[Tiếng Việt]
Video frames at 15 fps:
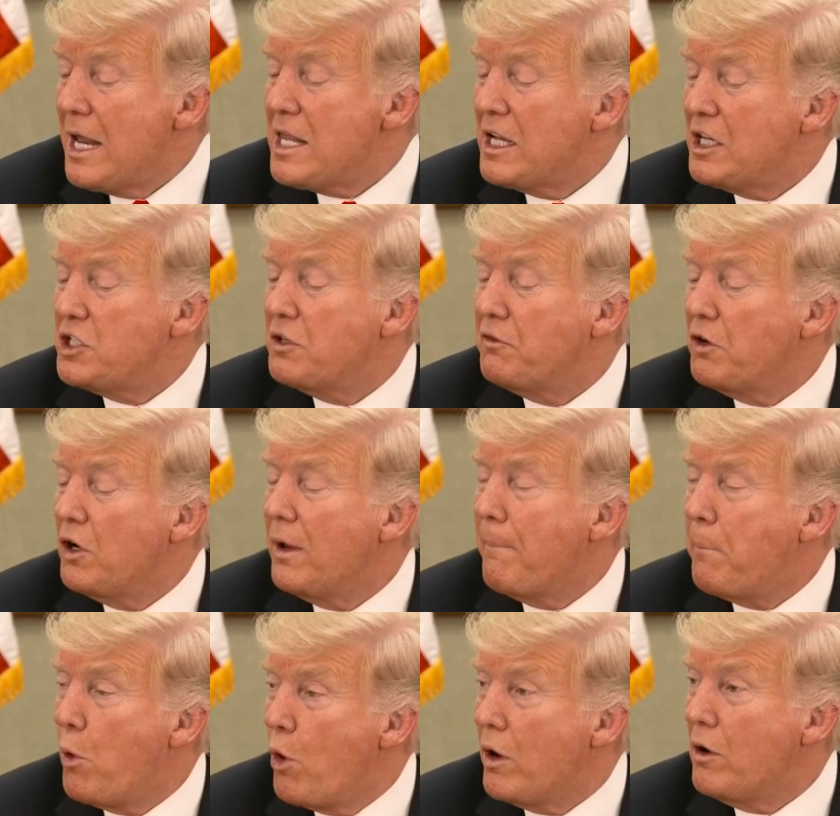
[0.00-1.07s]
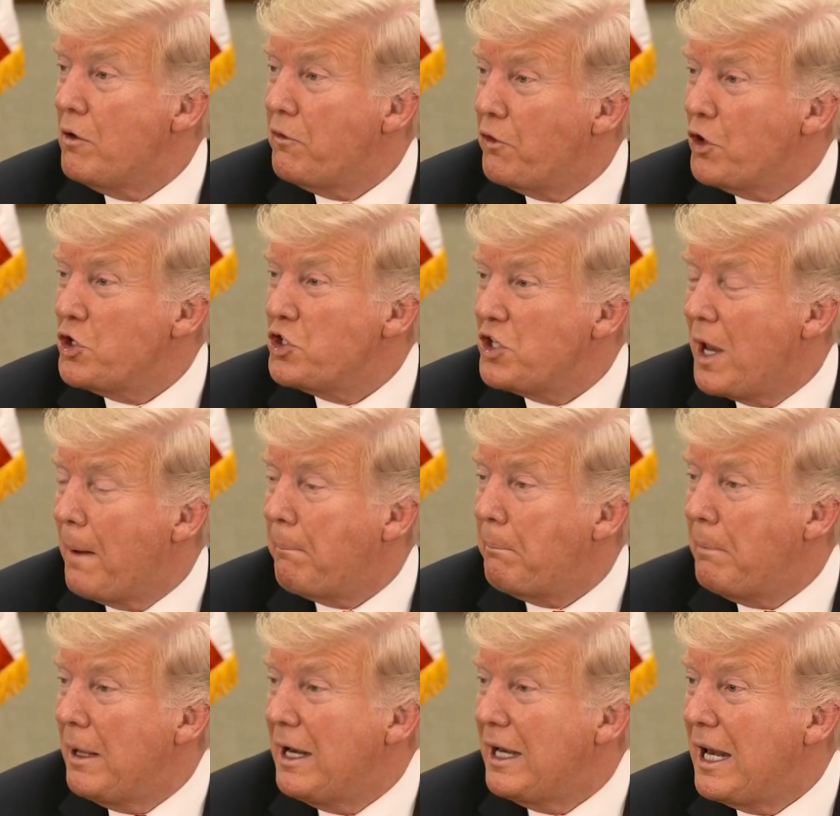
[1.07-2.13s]
Nguyên nhân tử vong bắt nguồn từ việc
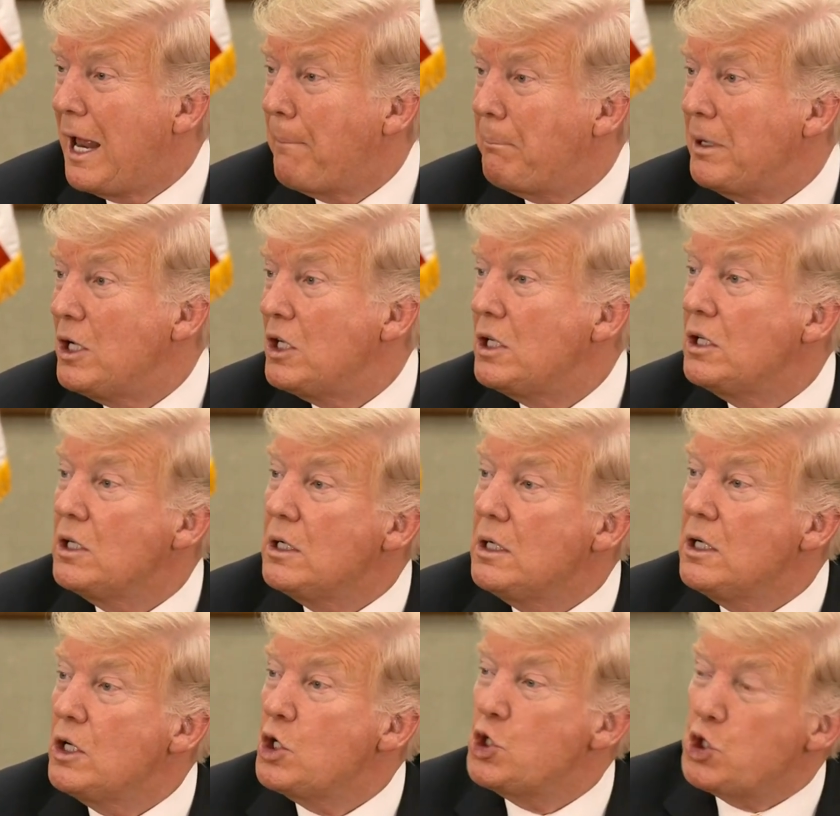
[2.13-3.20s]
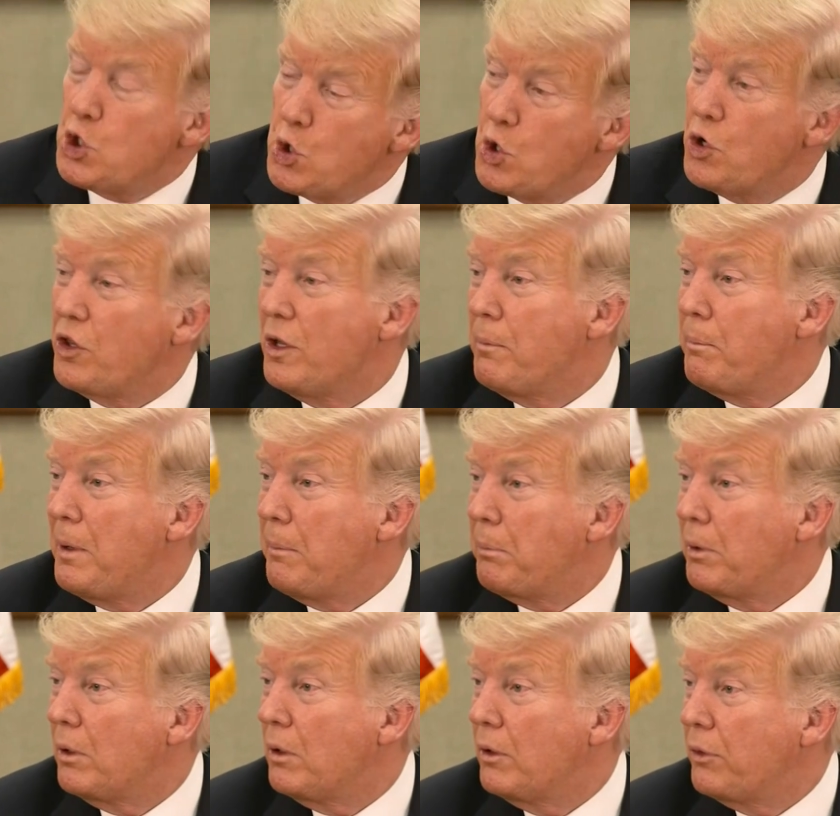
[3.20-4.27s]
ông Khashoggi xảy ra đụng độ xô
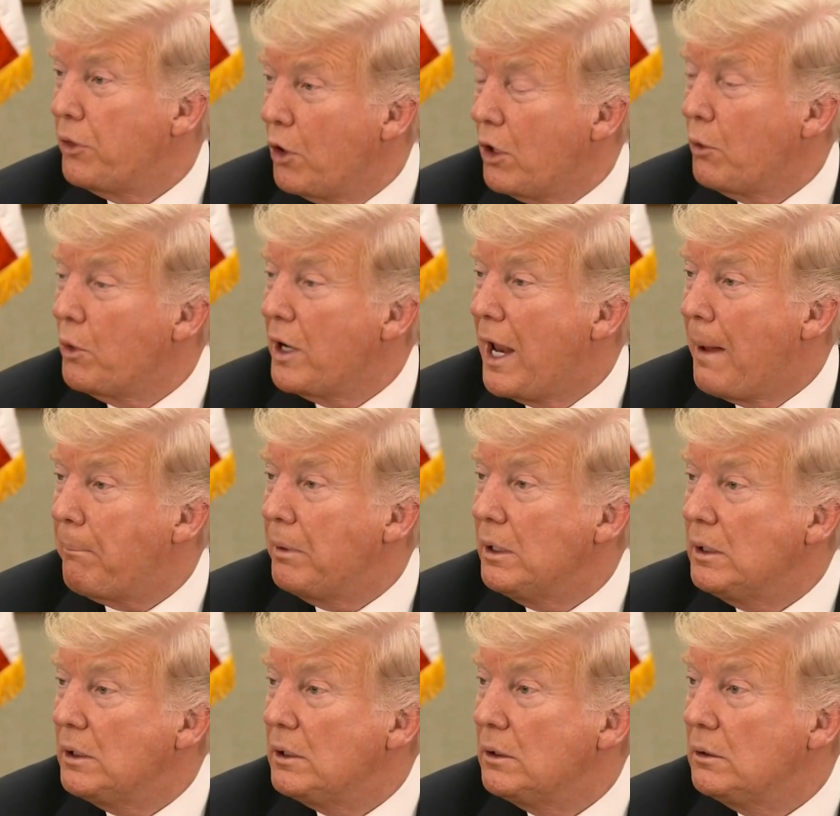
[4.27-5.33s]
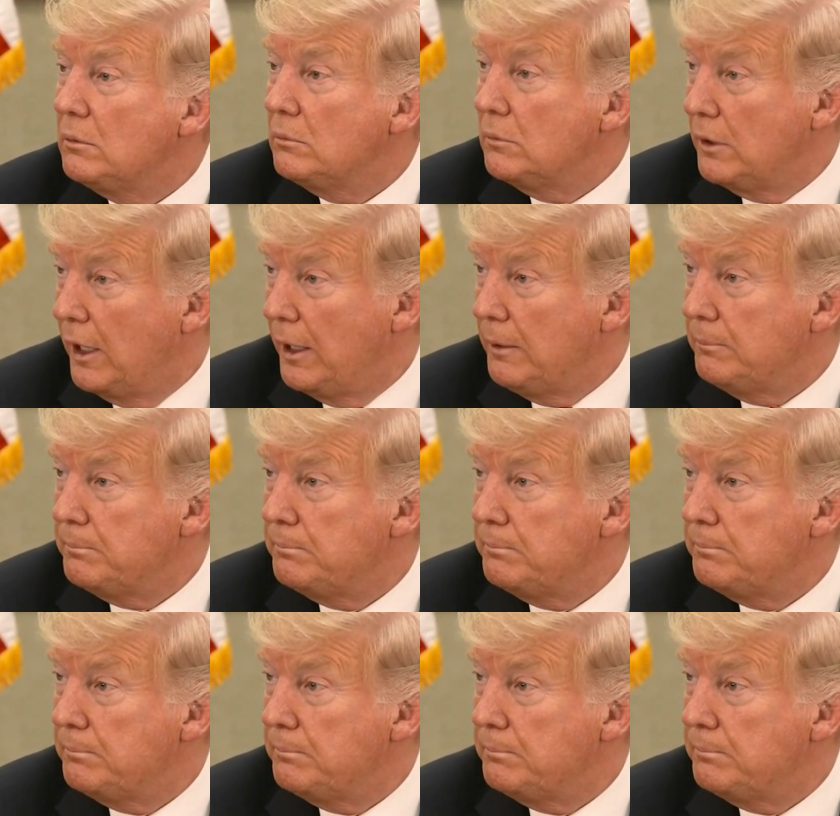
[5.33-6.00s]
xát với một vài người bên trong.